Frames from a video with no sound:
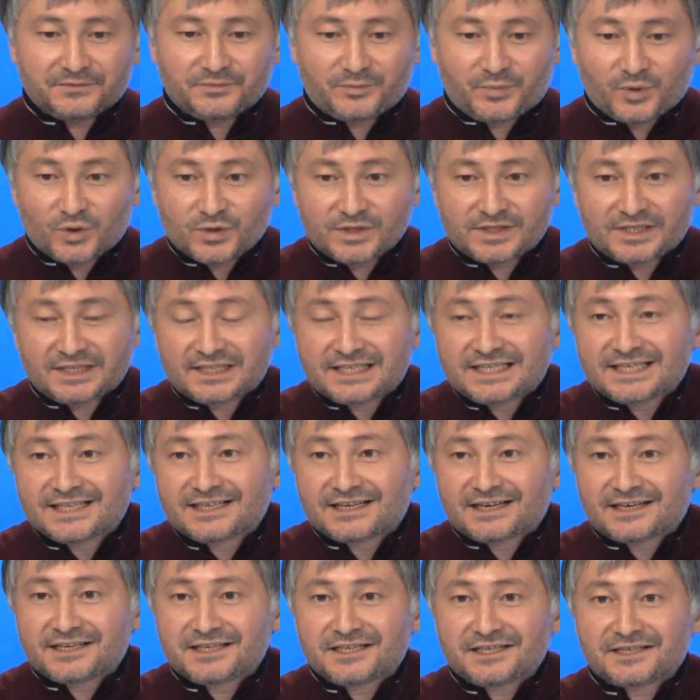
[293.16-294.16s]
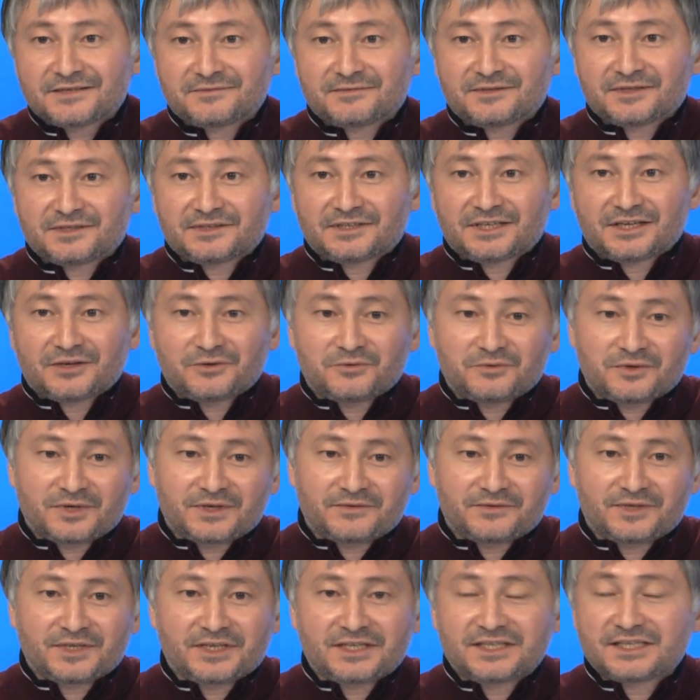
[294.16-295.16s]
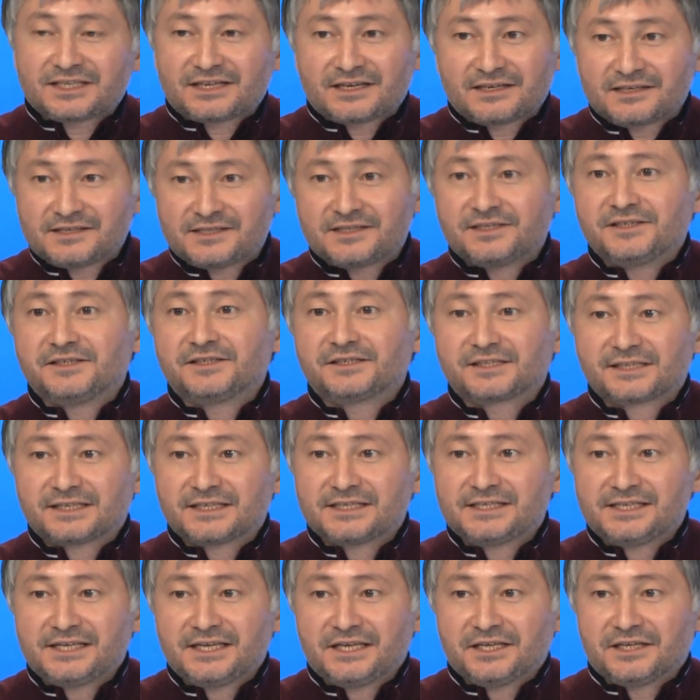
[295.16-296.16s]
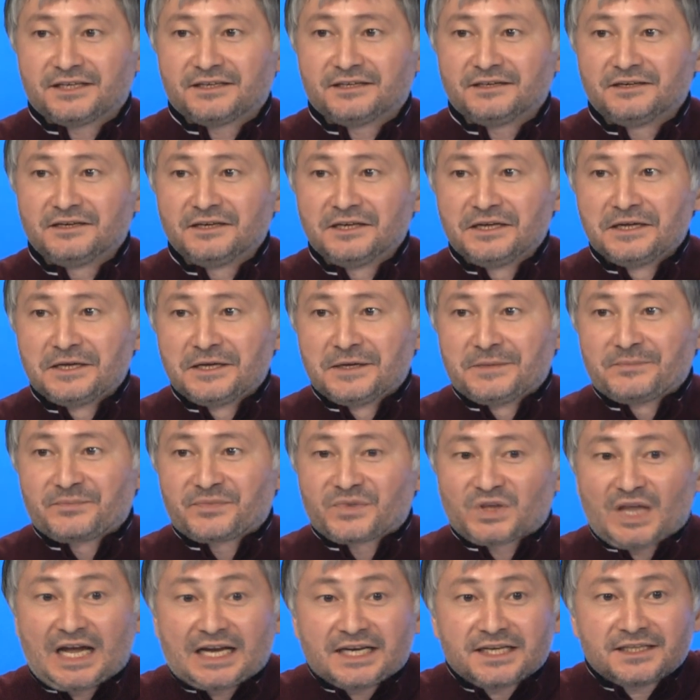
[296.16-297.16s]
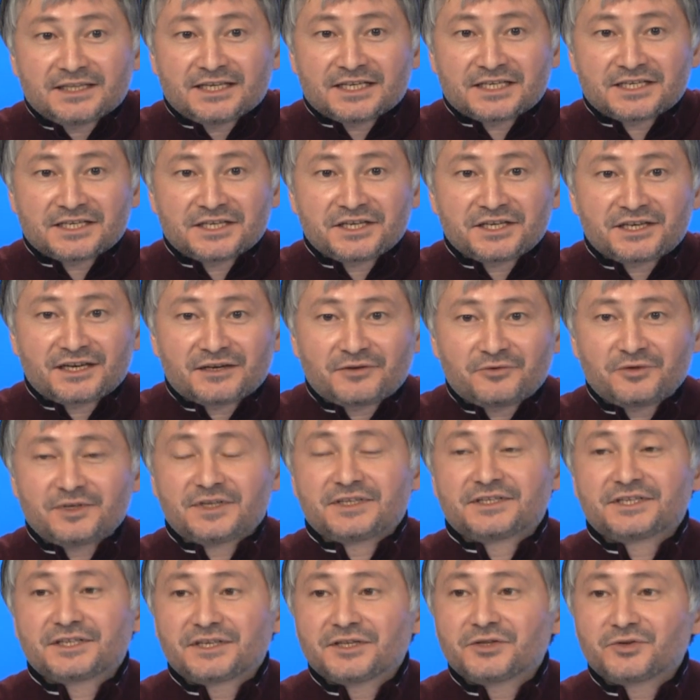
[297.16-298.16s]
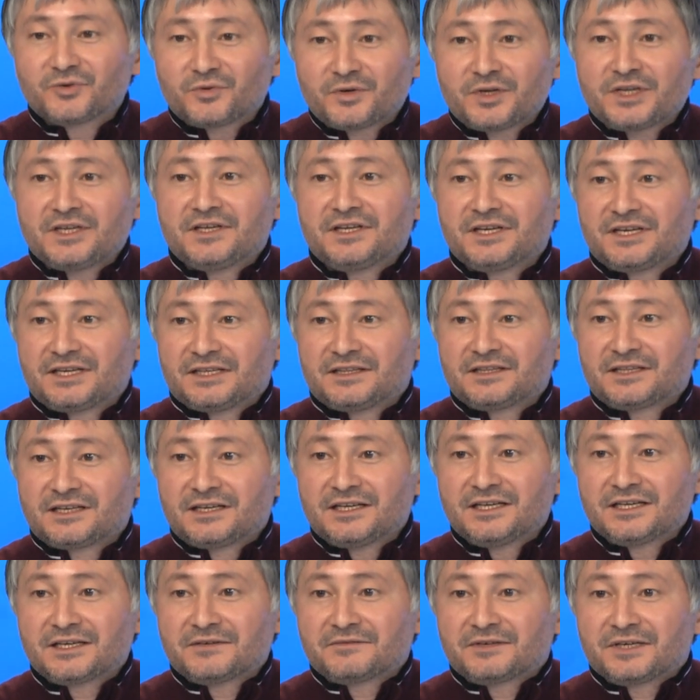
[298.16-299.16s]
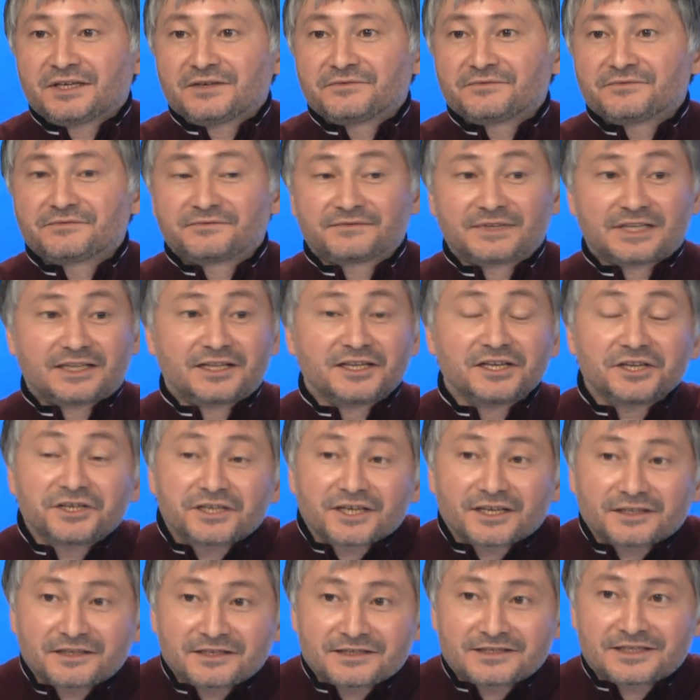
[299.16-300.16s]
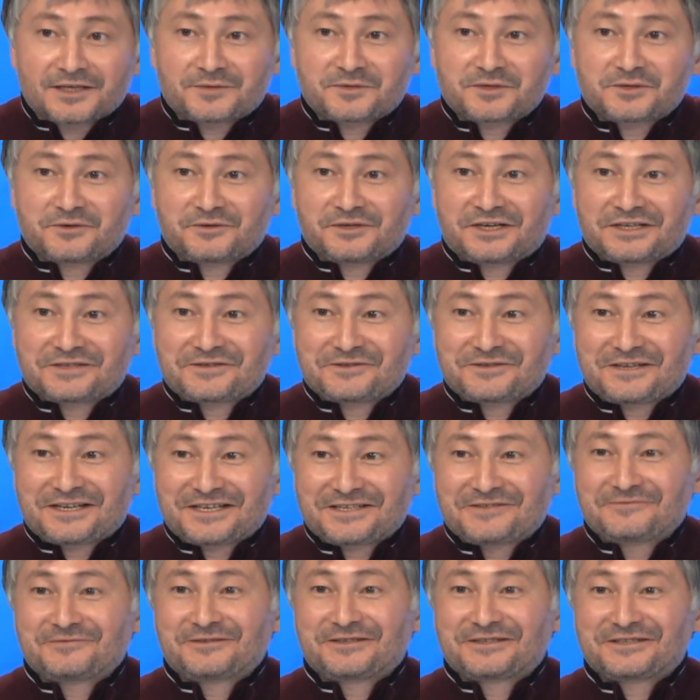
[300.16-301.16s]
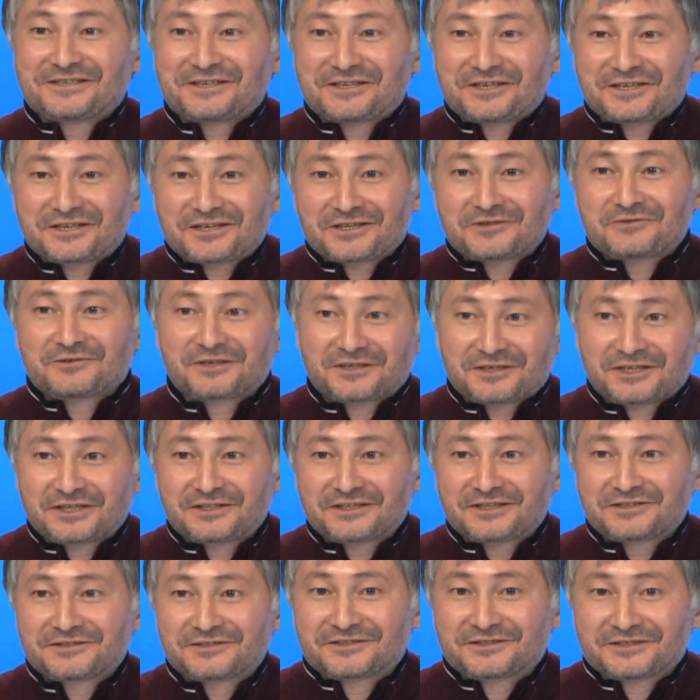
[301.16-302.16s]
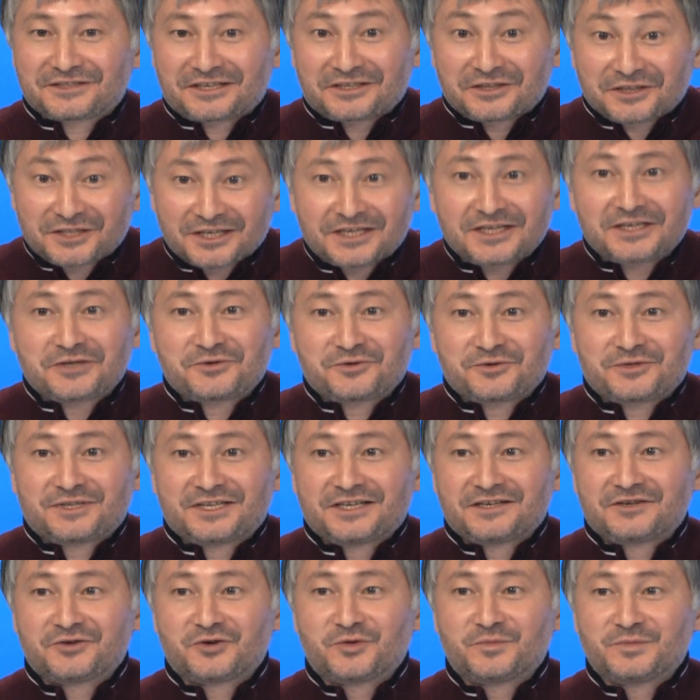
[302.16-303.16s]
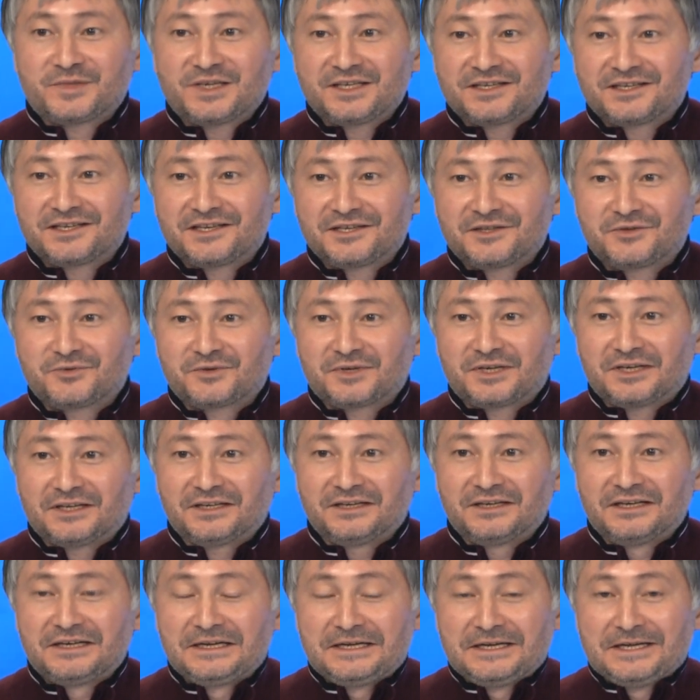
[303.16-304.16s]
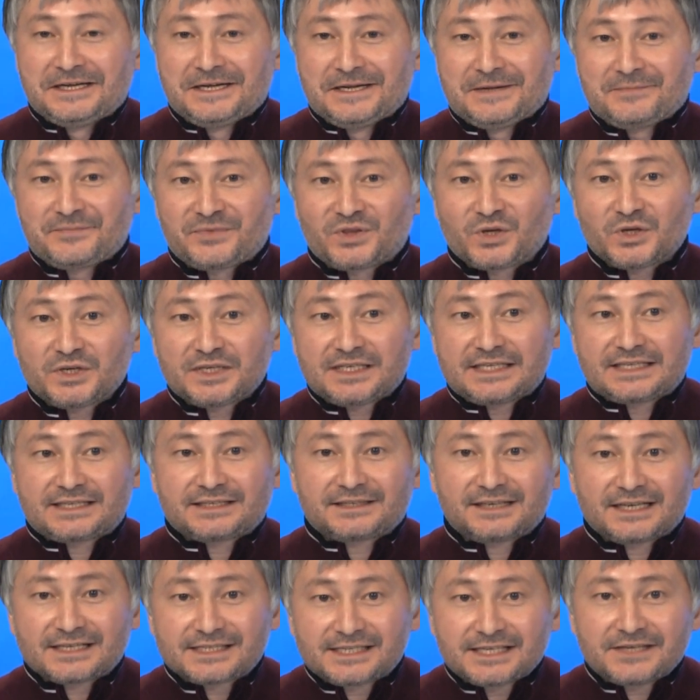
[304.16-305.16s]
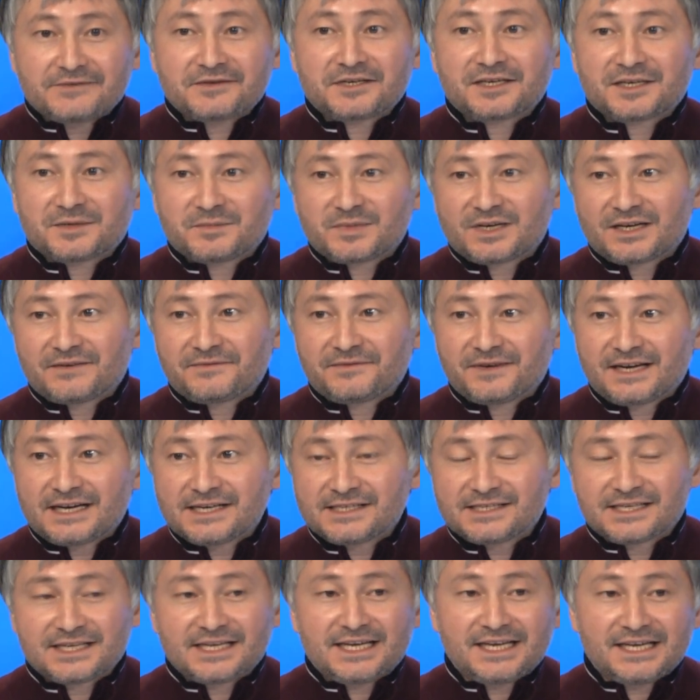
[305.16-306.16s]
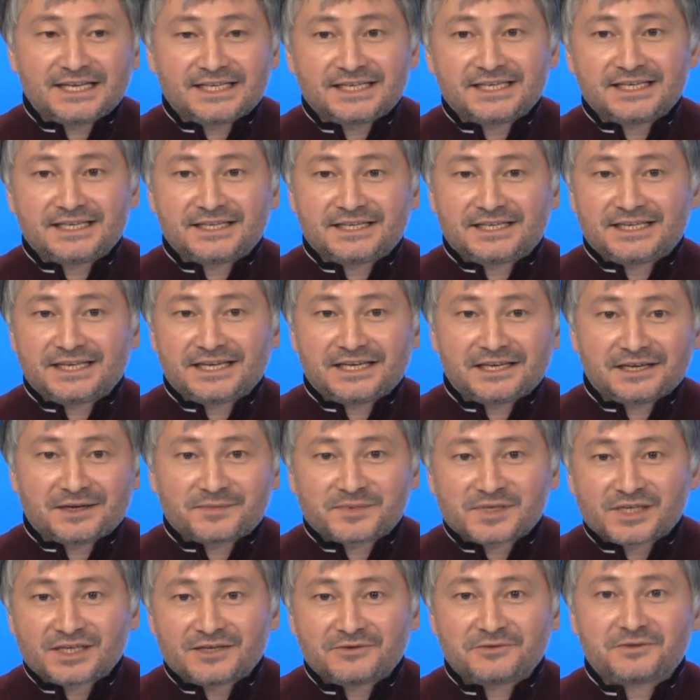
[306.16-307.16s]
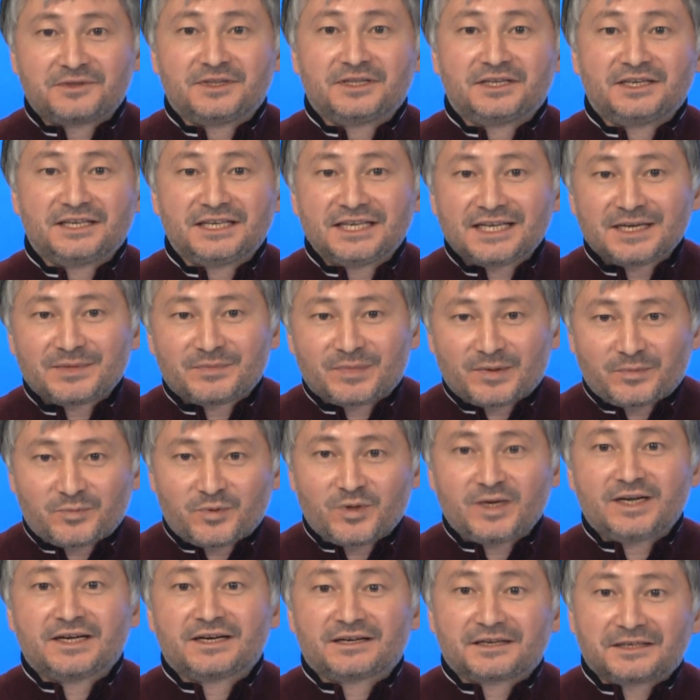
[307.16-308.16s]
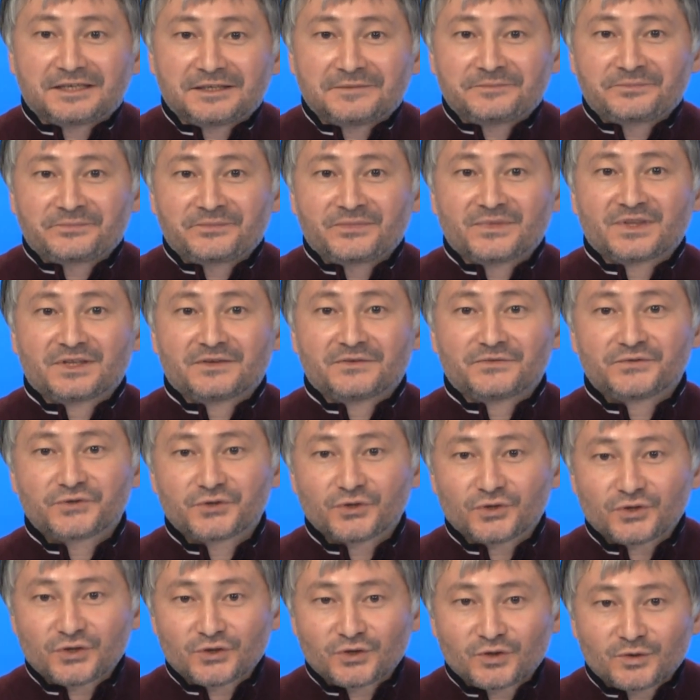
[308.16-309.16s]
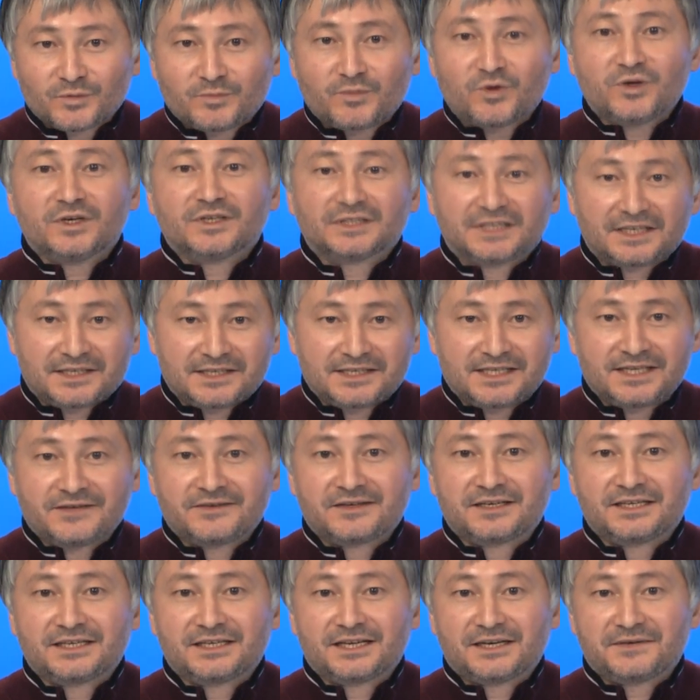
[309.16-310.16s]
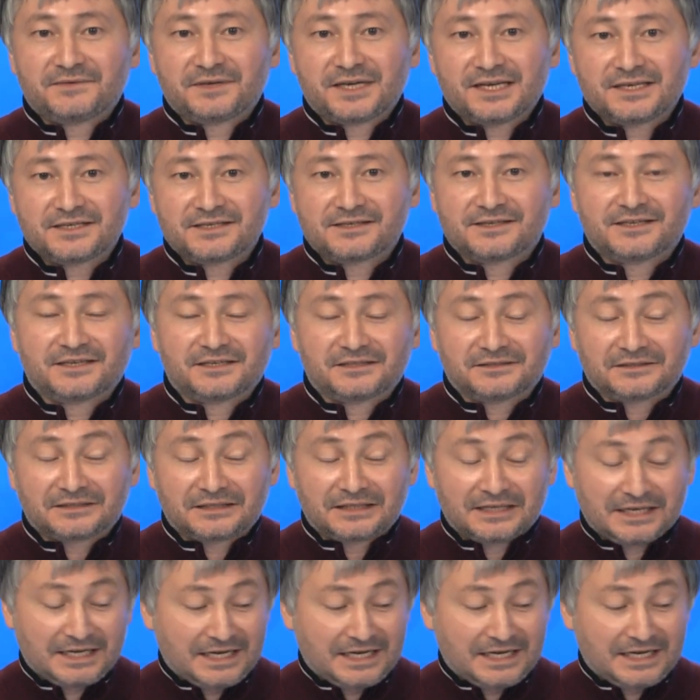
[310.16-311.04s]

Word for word: просто деградировал до уровня террористической сети. Они даже никакой территории не контролировали, в отличие от исламского государства, кстати, которое контролирует огромные территории. То есть на Северном Кавказе эти идеи абсолютно не популярны. Все, что мог дать Северный Кавказ, дал.